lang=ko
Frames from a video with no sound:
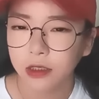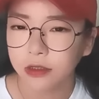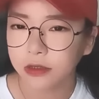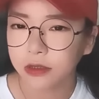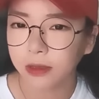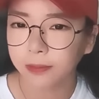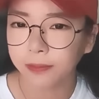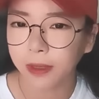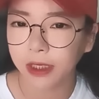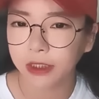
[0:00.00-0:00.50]

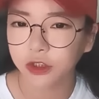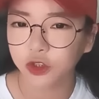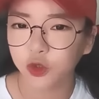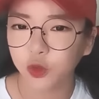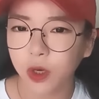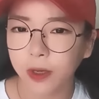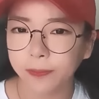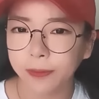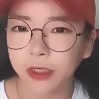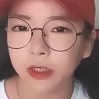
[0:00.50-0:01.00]

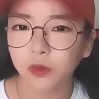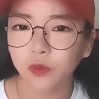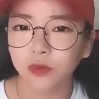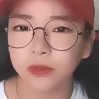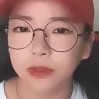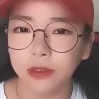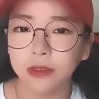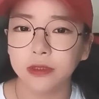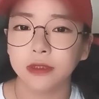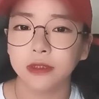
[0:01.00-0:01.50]
천바이춘과
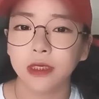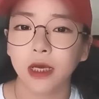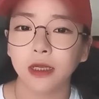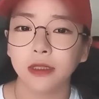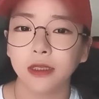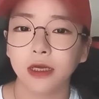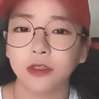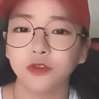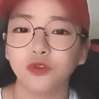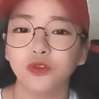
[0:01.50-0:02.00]
핑구는
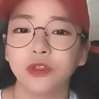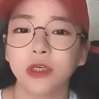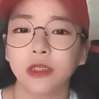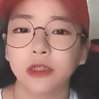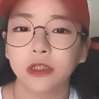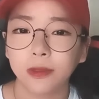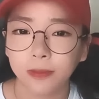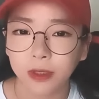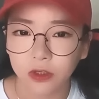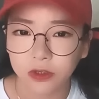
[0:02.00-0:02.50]
산의
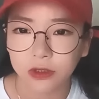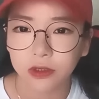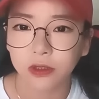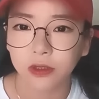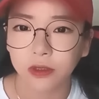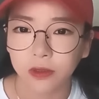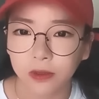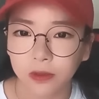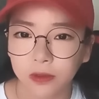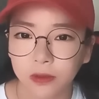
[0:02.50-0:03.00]

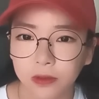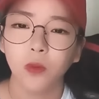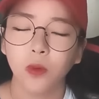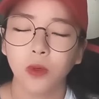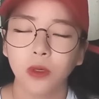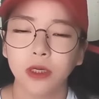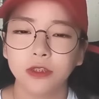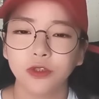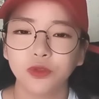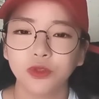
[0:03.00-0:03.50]
수색팀이었어요.
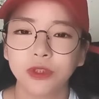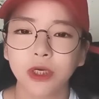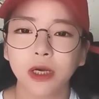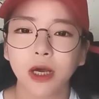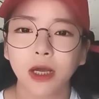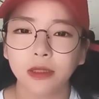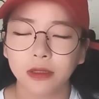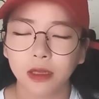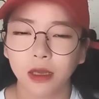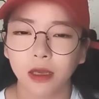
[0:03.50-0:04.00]
원래
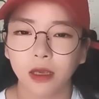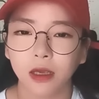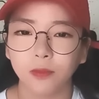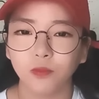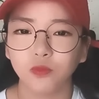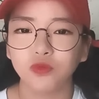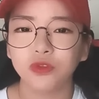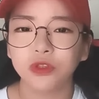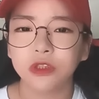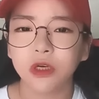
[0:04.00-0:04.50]
수색할 때
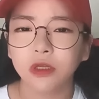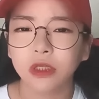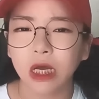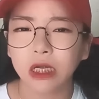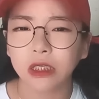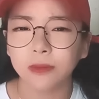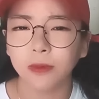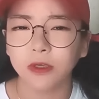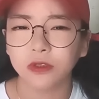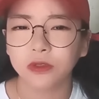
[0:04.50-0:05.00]
뭉쳐
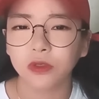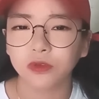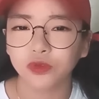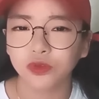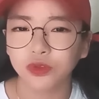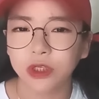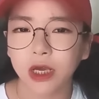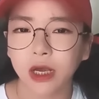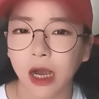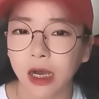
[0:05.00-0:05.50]
다니면서
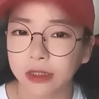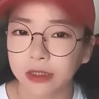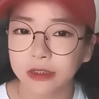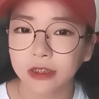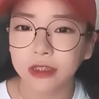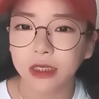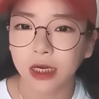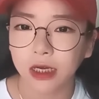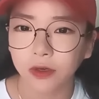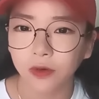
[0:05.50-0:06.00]
수색 안
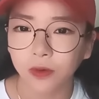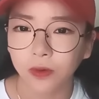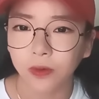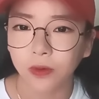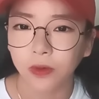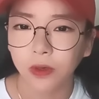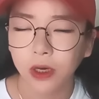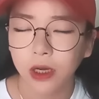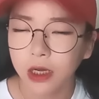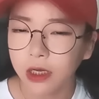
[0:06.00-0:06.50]
하잖아요.